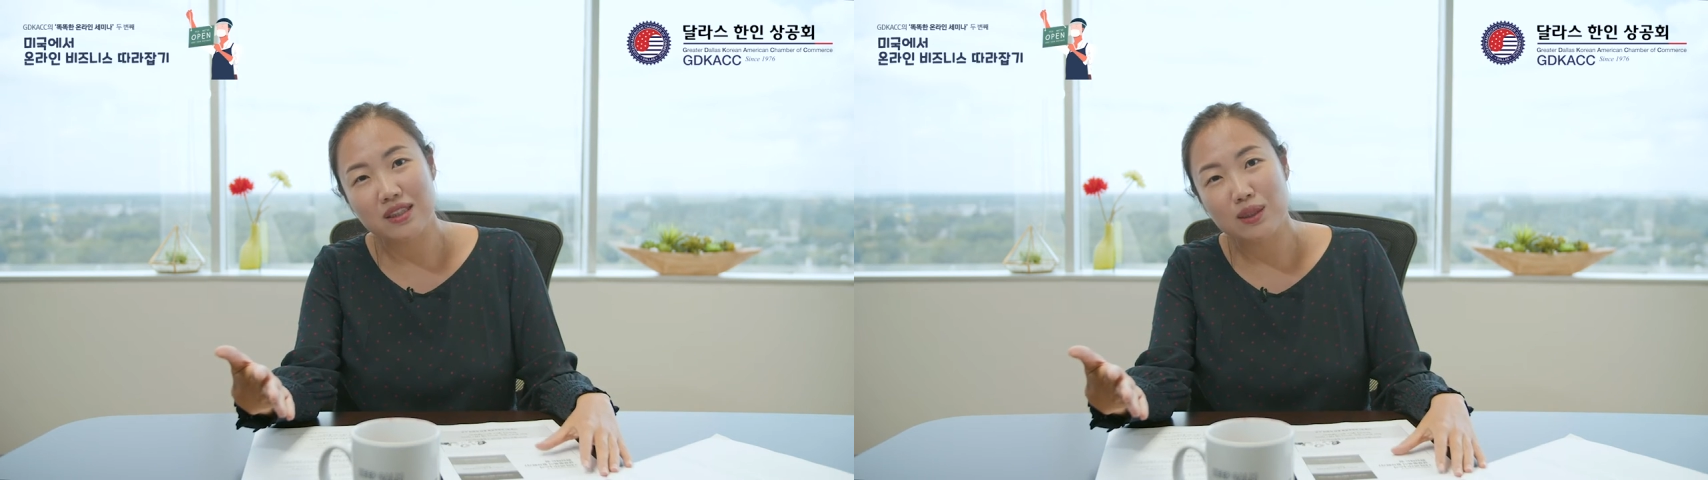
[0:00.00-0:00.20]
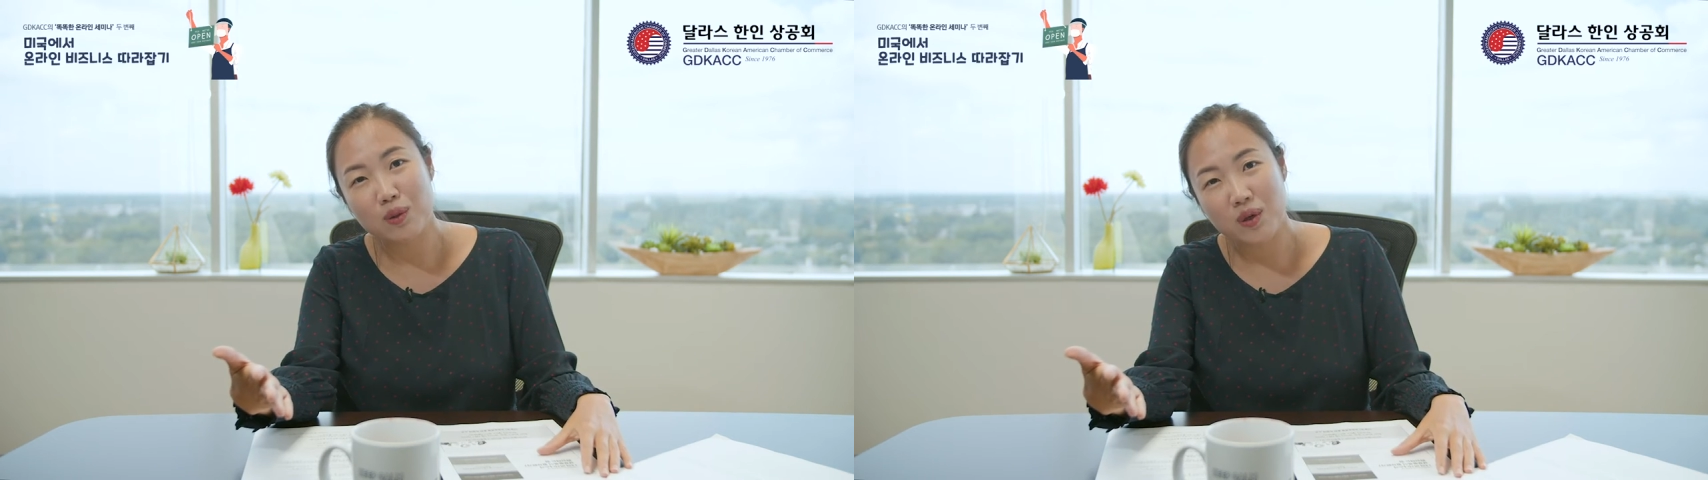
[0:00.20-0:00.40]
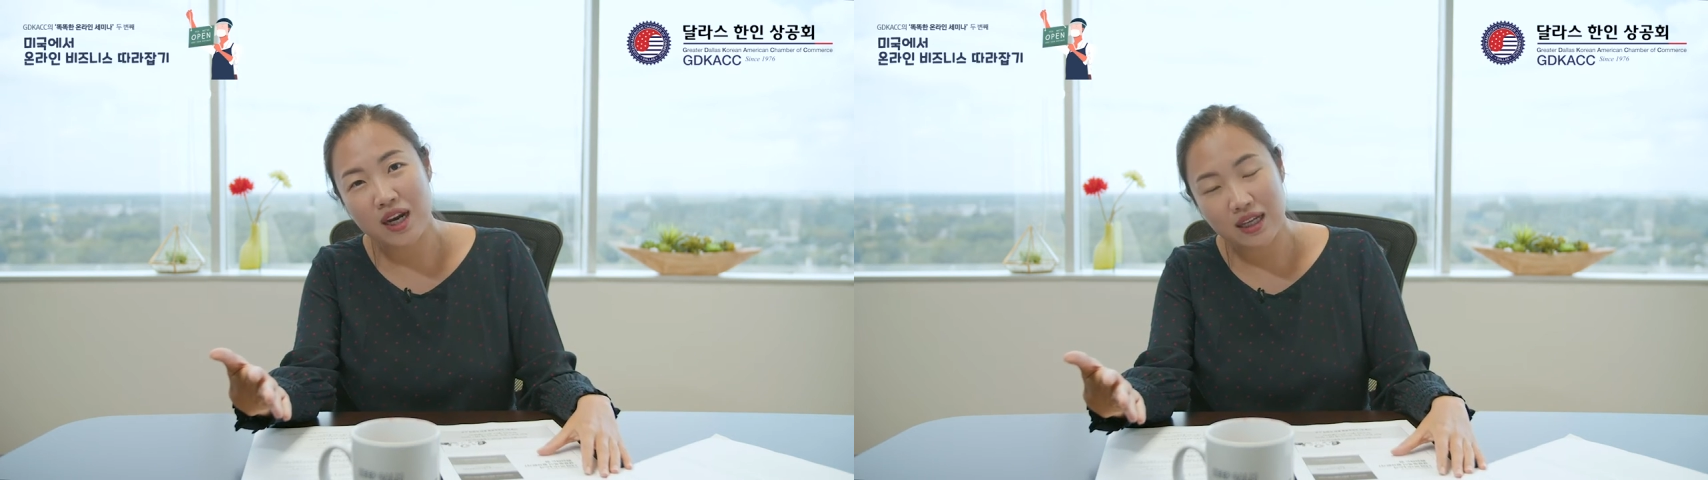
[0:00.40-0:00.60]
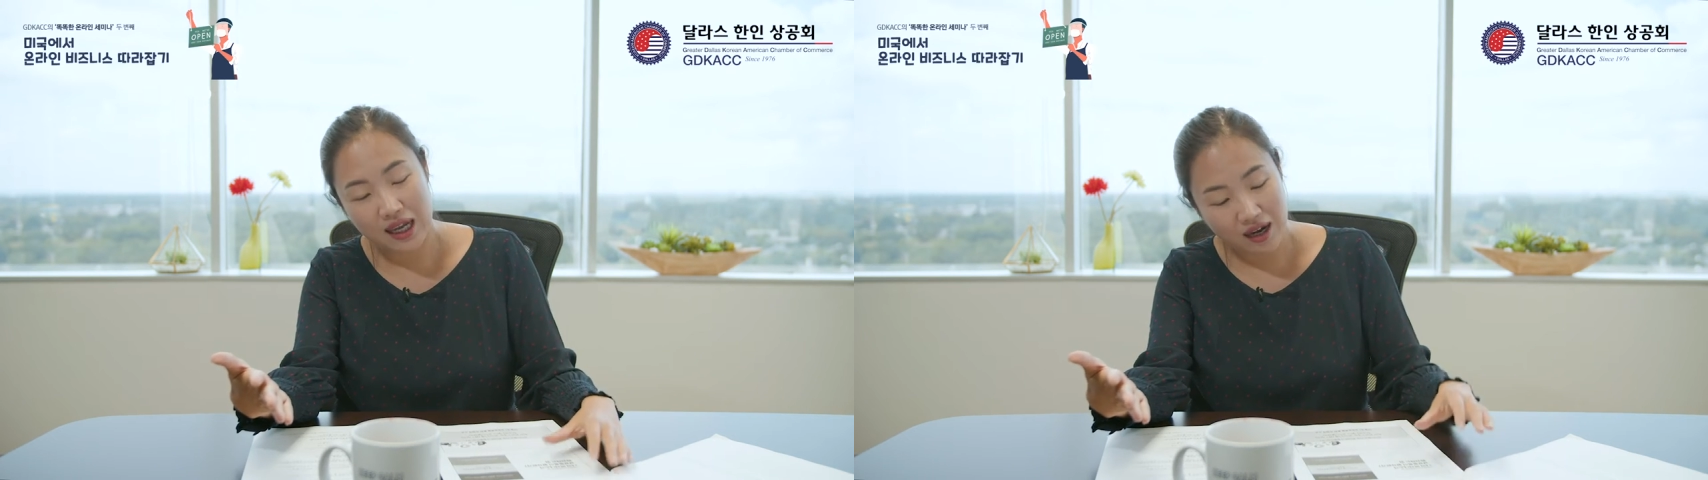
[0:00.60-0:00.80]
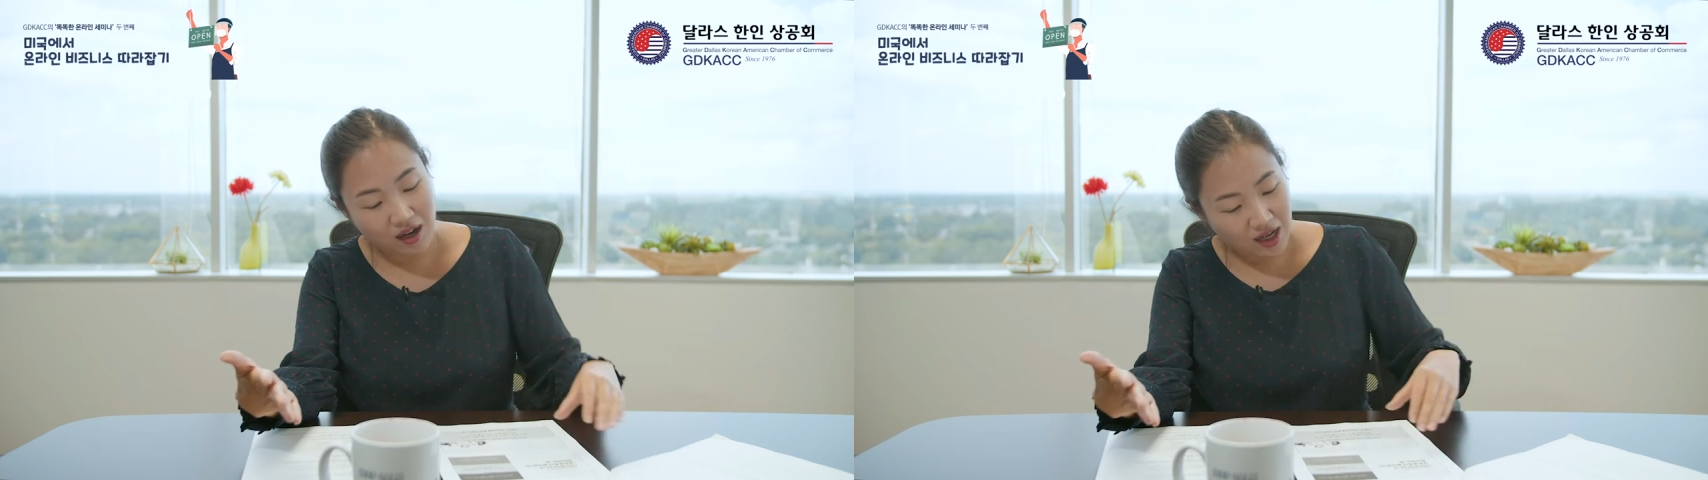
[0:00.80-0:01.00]
드리도록
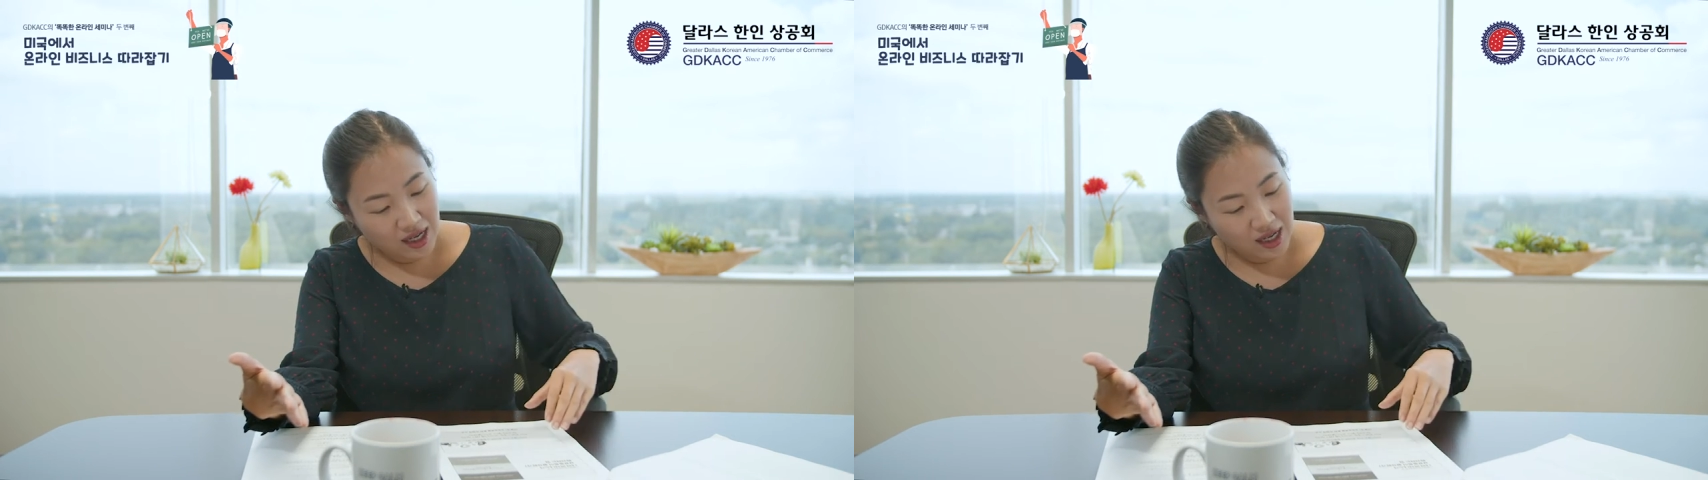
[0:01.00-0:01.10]
할게요.